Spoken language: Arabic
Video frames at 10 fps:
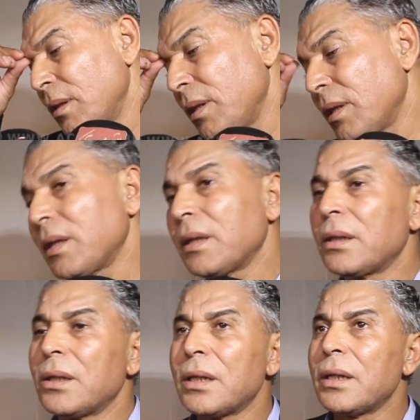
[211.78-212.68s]

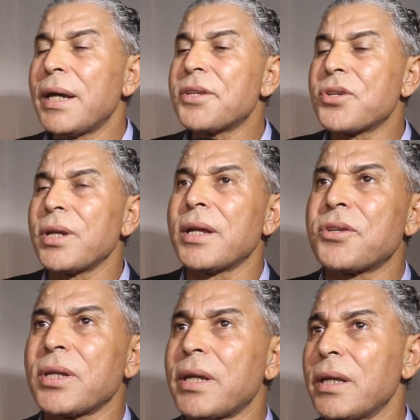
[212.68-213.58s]
آه، هادشي الشيء
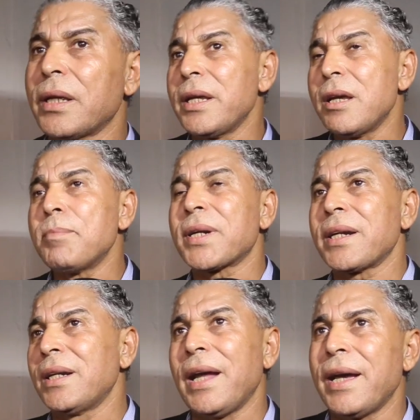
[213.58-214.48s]
الشيء كيهم
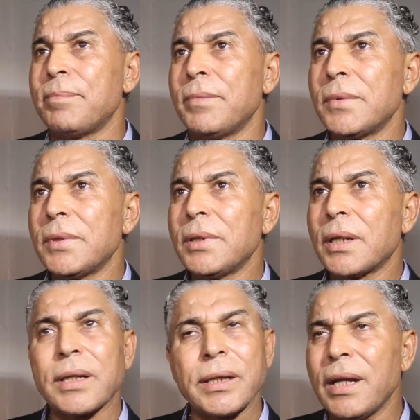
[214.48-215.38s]
الراي العام
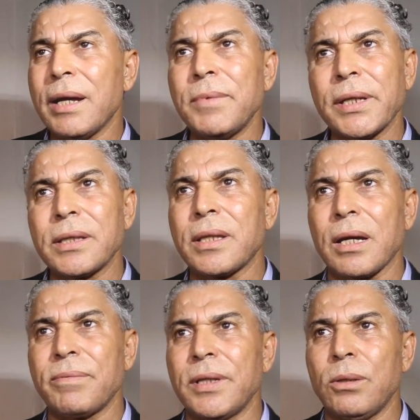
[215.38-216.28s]
الراي العام اللي
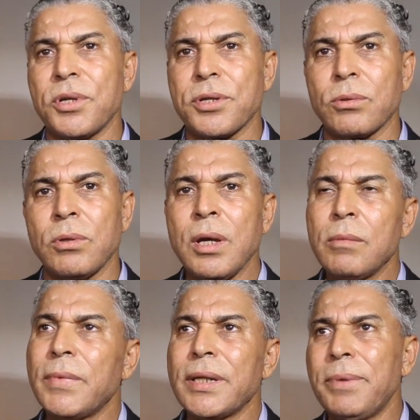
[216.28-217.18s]
كيدخل في هاد الحوايج هادو
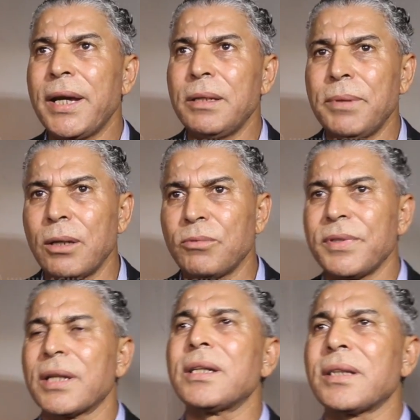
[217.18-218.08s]
وانا بحالي بحال
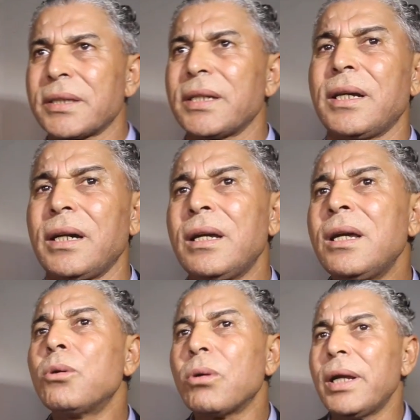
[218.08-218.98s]
فنان قدرت انا
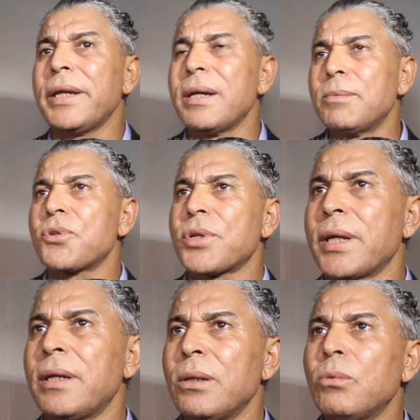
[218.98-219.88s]
وقع لي
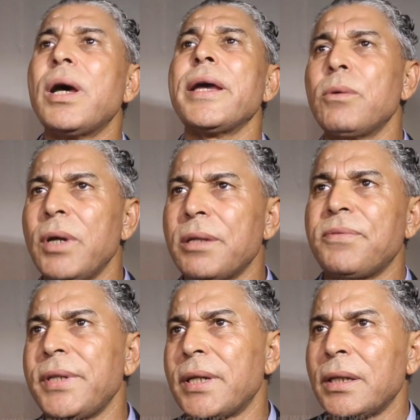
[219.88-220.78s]
مشكل ولا اي واحد
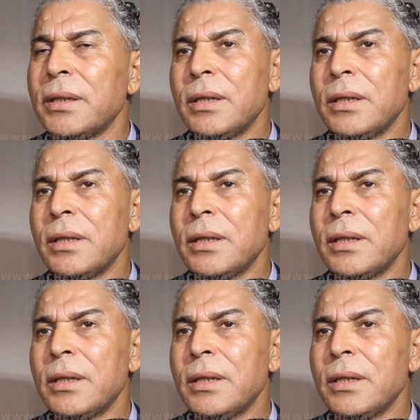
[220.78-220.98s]
فينا